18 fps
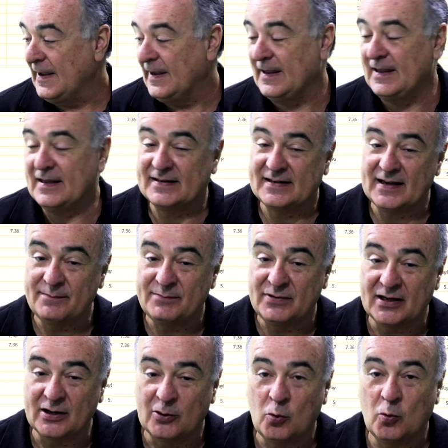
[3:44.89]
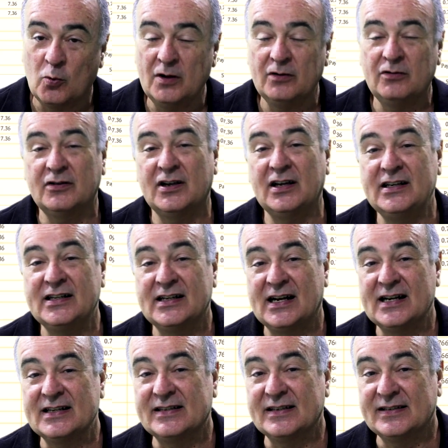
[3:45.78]
e saber quanto que ele
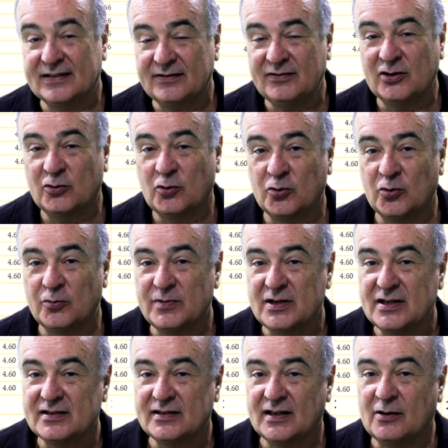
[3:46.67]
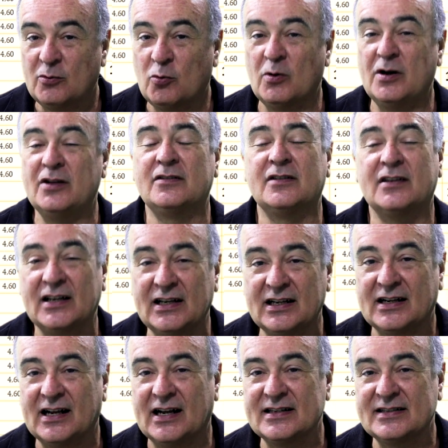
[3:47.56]
gasta sem economiza, quanto que
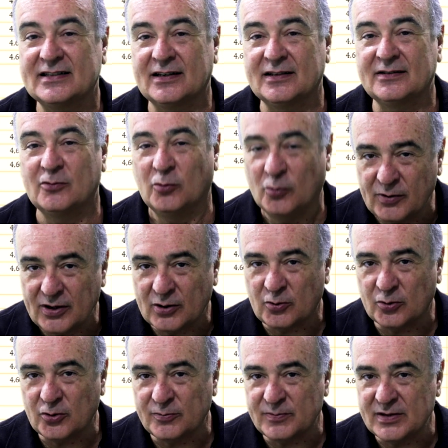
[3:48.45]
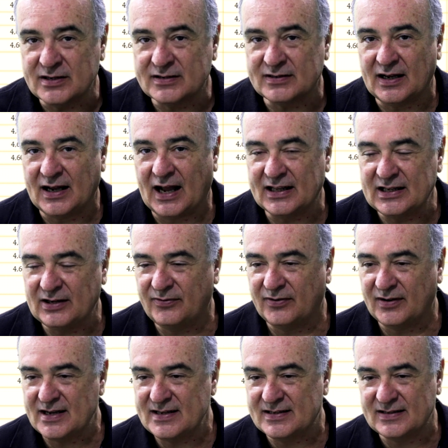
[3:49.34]
ele gasta com economiza, a
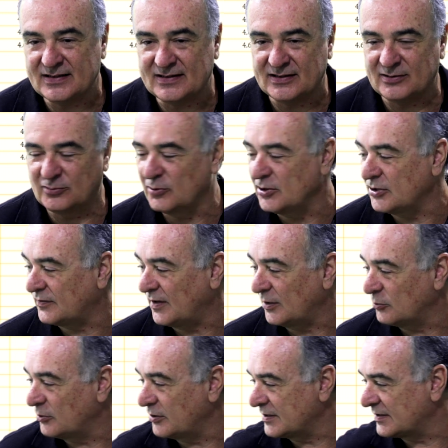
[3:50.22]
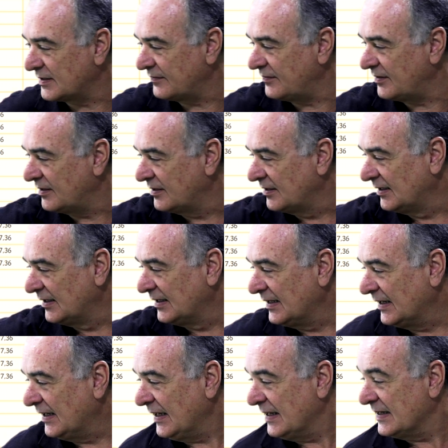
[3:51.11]
diferença desses dois valores, você vê,
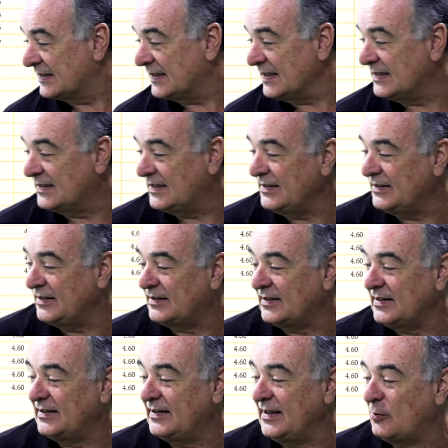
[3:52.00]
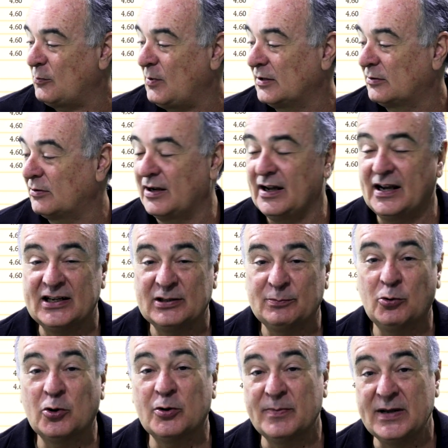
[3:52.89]
634 reais
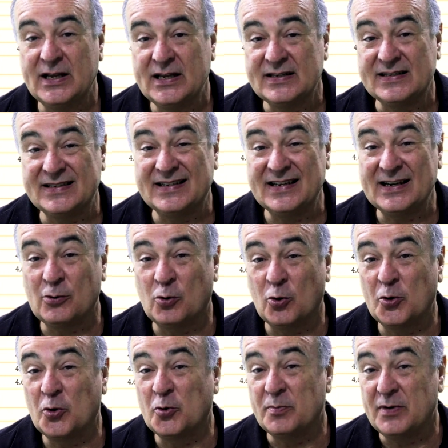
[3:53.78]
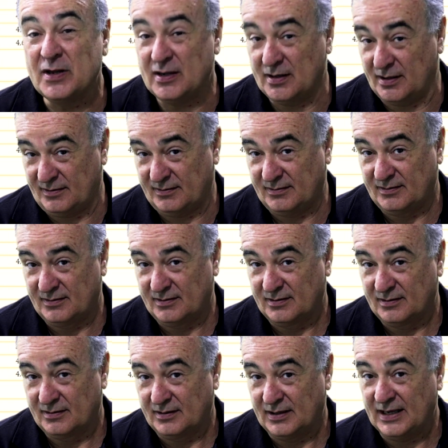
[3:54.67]
por mês de economia
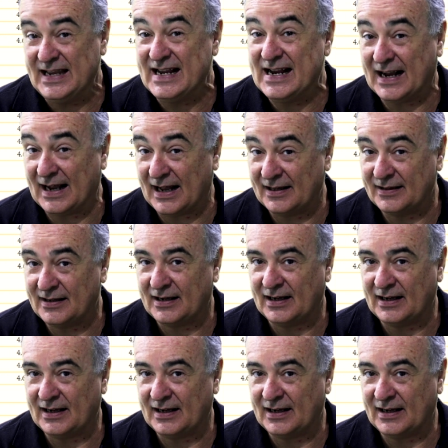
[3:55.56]
em cada